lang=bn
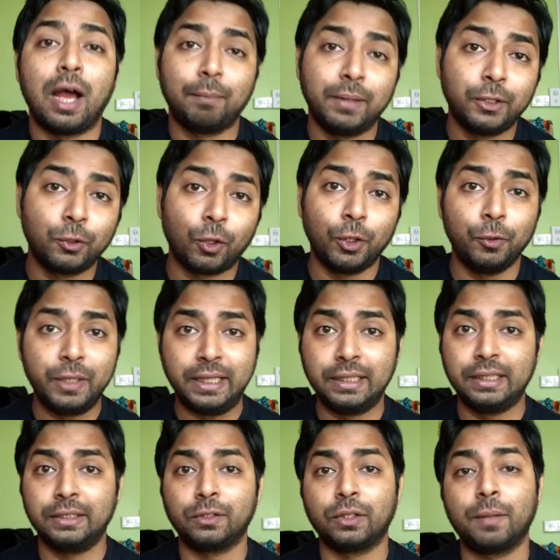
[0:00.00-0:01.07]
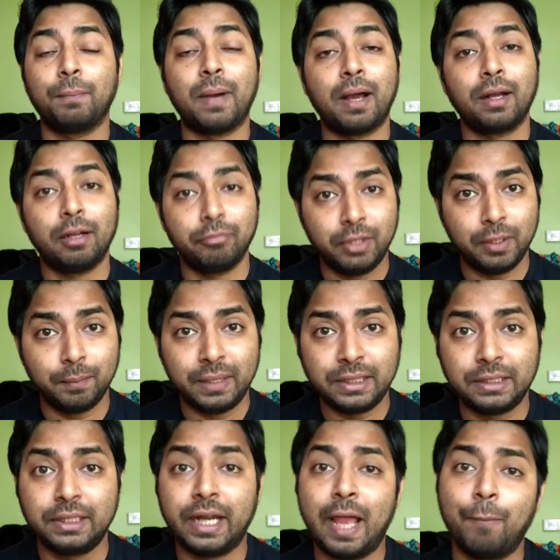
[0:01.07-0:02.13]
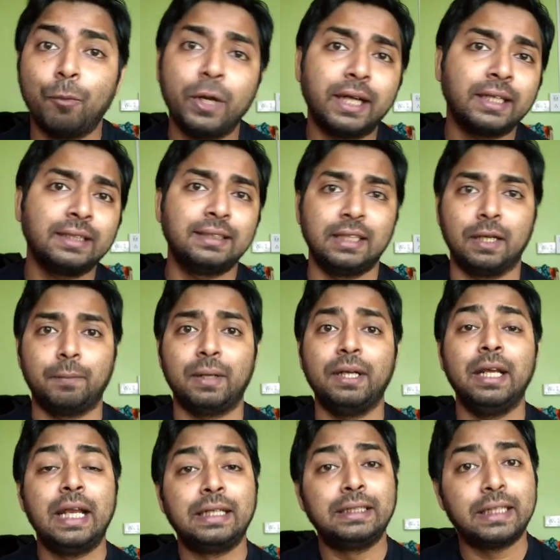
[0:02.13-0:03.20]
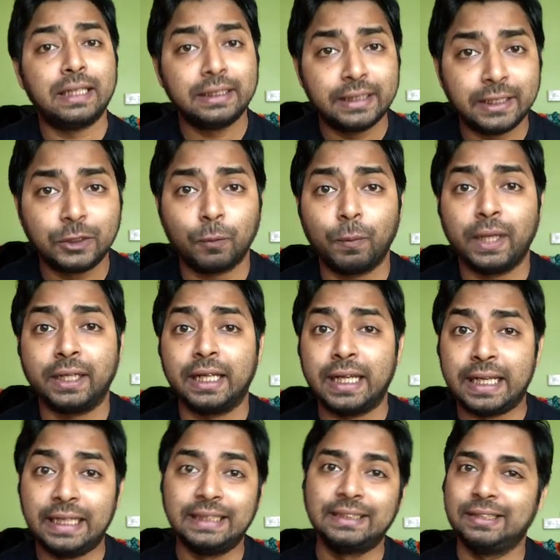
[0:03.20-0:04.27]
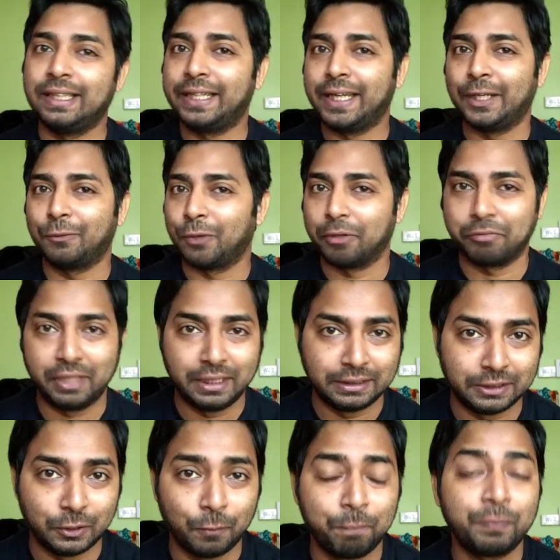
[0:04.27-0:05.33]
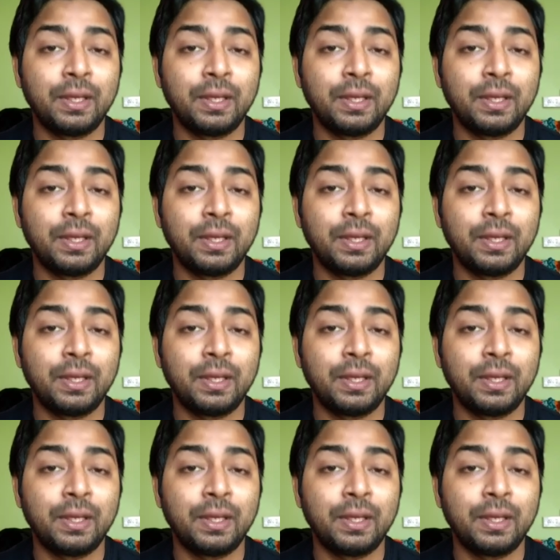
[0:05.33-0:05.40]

আমাদের টলিউড ইন্ডাস্ট্রি তথা বাংলা ফিল্ম ইন্ডাস্ট্রির এমন একটা সিনেমার যেটা সে সময় একটা হিস্ট্রি ক্রিয়েট করে ফেলেছিল